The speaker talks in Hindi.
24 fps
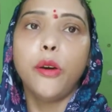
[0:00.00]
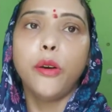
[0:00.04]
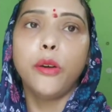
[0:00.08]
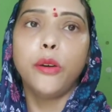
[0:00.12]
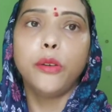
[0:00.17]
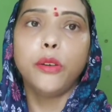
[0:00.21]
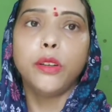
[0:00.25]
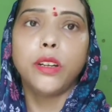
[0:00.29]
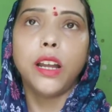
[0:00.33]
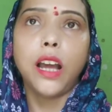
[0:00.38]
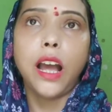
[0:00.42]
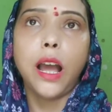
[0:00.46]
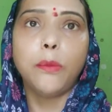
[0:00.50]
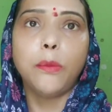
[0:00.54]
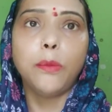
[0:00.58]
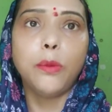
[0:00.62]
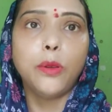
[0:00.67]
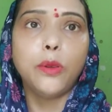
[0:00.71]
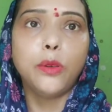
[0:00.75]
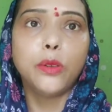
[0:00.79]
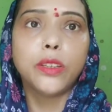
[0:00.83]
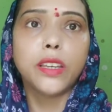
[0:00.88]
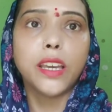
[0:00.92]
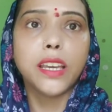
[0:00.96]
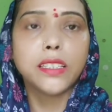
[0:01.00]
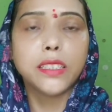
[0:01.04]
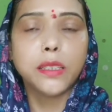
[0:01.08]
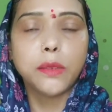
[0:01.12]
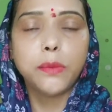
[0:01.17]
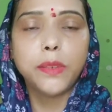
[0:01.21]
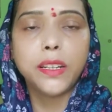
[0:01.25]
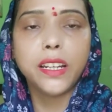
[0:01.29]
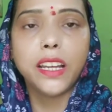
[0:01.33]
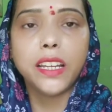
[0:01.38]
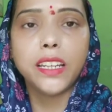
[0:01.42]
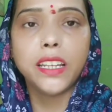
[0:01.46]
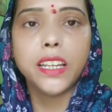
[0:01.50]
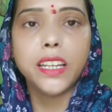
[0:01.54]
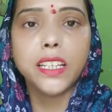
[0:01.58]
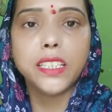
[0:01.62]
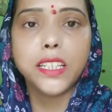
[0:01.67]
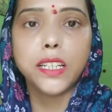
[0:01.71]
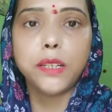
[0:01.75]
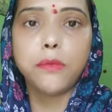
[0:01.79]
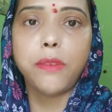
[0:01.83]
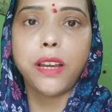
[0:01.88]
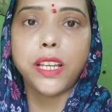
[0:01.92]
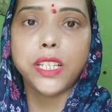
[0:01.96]
और आप लोग कैसे बना रहे हैं
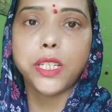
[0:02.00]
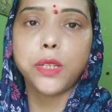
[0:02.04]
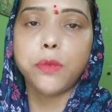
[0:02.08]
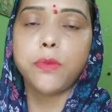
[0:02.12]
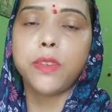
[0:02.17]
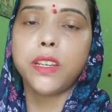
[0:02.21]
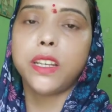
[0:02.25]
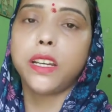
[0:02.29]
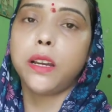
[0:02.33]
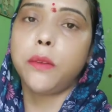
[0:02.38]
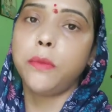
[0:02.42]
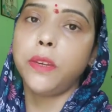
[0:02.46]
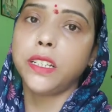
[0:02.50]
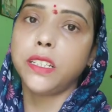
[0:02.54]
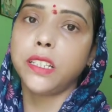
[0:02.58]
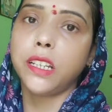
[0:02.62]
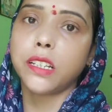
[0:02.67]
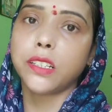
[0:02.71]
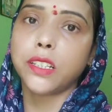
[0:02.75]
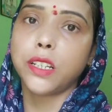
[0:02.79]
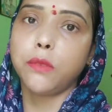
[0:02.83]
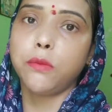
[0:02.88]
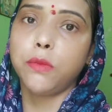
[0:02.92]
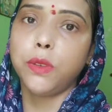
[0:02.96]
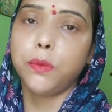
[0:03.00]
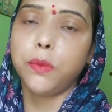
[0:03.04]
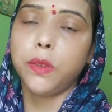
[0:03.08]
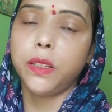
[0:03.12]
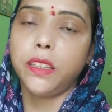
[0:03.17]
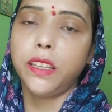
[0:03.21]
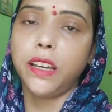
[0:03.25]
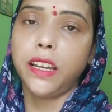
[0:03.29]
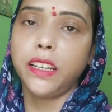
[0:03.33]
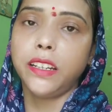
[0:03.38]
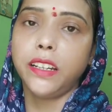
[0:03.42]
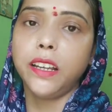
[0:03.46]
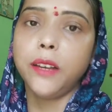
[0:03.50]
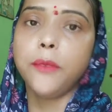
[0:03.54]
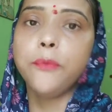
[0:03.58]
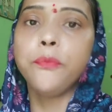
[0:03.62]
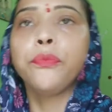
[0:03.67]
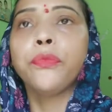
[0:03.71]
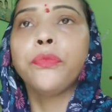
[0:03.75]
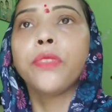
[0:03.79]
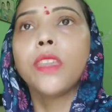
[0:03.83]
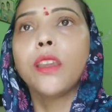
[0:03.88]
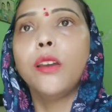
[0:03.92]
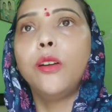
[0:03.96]
जन्माष्टमी कमेंट सेक्शन में बताना
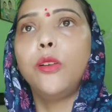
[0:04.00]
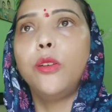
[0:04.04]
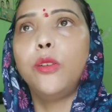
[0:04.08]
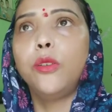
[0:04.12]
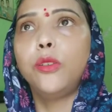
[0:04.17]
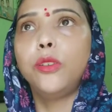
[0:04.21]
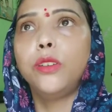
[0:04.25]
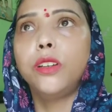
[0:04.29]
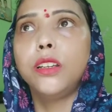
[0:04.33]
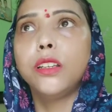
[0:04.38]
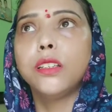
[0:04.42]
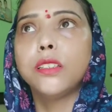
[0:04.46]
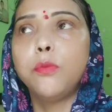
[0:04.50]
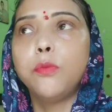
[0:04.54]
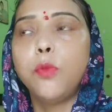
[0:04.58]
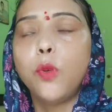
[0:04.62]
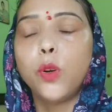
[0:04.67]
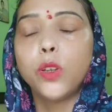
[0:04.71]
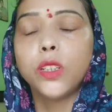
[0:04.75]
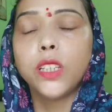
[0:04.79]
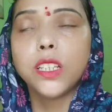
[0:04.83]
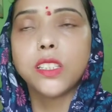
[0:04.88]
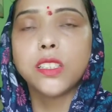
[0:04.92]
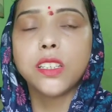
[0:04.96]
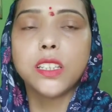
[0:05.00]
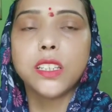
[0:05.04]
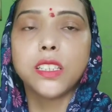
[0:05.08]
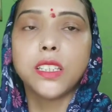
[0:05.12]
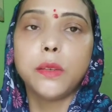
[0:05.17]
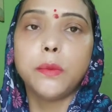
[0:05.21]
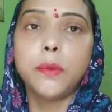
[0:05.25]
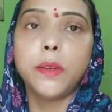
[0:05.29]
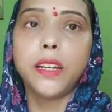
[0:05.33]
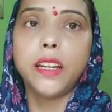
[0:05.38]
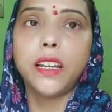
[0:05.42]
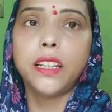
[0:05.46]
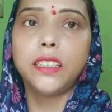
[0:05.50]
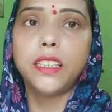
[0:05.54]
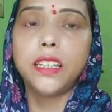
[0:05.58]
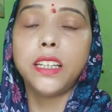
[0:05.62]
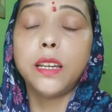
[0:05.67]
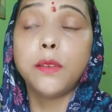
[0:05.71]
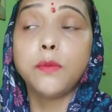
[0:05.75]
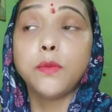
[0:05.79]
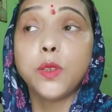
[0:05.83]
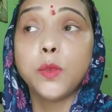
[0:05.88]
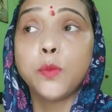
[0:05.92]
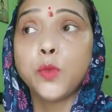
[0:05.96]
और बहुत अच्छे से बनाते
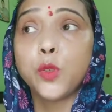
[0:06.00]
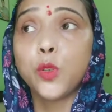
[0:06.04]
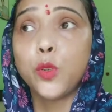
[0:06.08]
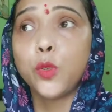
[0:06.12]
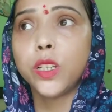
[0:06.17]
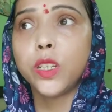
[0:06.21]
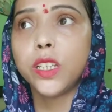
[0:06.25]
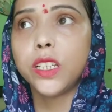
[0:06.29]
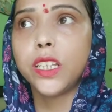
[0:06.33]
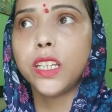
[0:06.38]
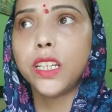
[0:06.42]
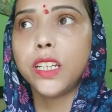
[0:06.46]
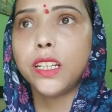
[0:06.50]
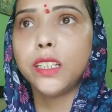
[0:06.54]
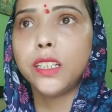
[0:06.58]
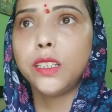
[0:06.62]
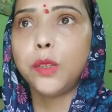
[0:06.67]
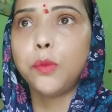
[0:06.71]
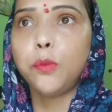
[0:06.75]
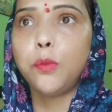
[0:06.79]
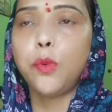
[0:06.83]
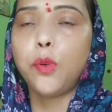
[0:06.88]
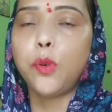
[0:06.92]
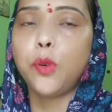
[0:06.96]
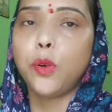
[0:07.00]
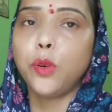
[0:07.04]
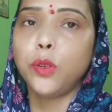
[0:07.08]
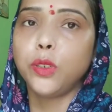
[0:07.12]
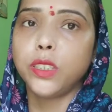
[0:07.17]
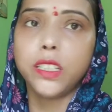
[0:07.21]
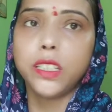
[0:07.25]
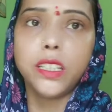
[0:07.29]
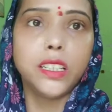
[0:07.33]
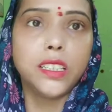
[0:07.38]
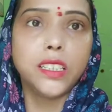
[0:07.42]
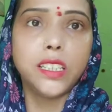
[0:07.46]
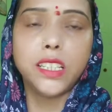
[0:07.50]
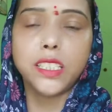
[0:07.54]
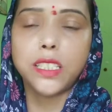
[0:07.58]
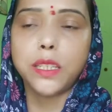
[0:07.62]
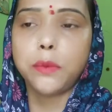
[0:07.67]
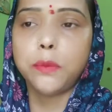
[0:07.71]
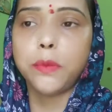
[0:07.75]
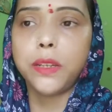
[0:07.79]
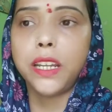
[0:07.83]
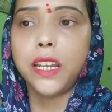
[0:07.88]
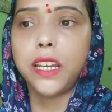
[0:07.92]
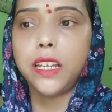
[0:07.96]
हैं हम जब छोटे थे ना तब बहुत ही अच्छे
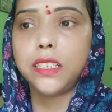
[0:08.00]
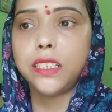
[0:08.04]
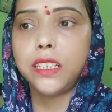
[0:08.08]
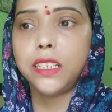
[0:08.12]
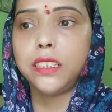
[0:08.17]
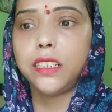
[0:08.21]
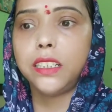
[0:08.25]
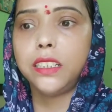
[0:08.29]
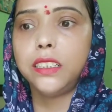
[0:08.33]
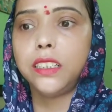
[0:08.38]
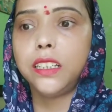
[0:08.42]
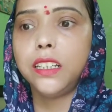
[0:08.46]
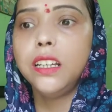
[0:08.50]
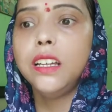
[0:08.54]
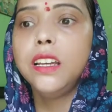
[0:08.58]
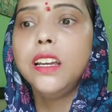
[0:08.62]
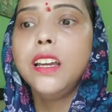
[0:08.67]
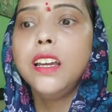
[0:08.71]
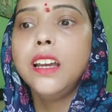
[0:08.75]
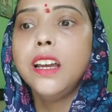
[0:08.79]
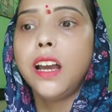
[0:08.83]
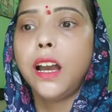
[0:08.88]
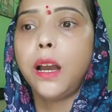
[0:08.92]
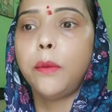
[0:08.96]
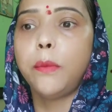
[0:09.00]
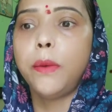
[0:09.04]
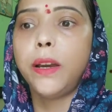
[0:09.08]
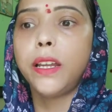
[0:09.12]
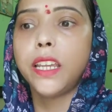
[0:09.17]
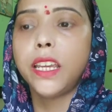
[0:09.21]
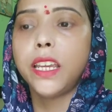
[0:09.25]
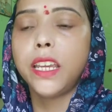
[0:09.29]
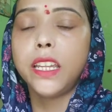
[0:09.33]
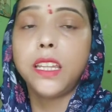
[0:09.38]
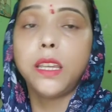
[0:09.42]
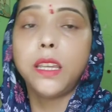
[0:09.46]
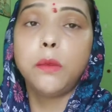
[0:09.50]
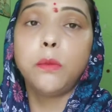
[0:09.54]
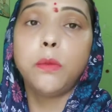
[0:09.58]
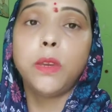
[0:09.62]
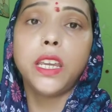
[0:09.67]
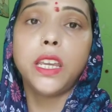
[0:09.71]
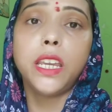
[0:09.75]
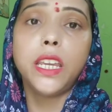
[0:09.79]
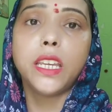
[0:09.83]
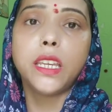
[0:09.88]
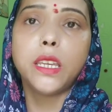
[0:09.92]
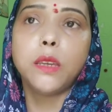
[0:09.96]
से मनाया जाता था हमारे एरिया में
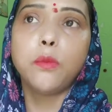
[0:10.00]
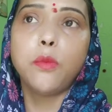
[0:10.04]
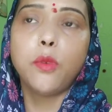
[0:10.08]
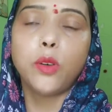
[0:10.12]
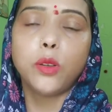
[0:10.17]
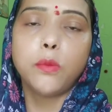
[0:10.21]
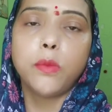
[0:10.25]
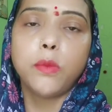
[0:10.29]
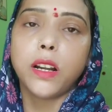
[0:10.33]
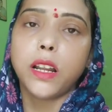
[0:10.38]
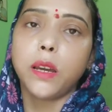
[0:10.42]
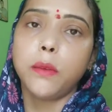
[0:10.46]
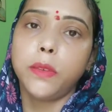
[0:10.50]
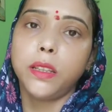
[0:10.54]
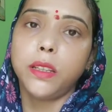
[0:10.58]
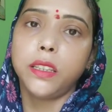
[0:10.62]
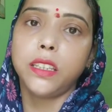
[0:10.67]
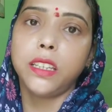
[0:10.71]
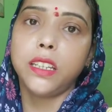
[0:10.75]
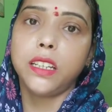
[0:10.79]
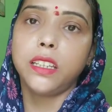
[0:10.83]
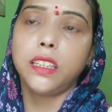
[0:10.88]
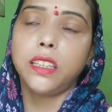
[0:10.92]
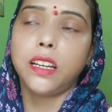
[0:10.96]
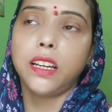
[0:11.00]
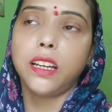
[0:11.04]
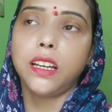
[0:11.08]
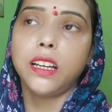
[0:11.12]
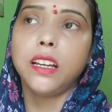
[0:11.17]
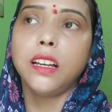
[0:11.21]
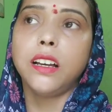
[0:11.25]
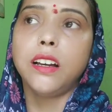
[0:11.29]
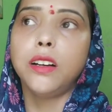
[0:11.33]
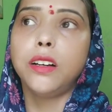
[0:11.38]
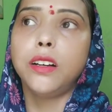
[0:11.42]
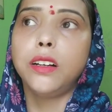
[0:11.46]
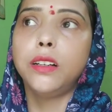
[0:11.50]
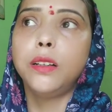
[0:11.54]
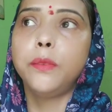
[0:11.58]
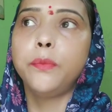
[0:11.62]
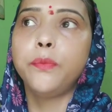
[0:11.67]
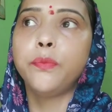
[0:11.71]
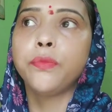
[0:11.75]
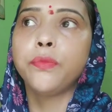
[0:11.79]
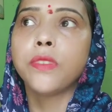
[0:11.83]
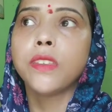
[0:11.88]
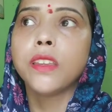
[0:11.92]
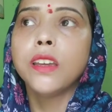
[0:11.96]
एक ही बहुत बड़ा मंदिर था और,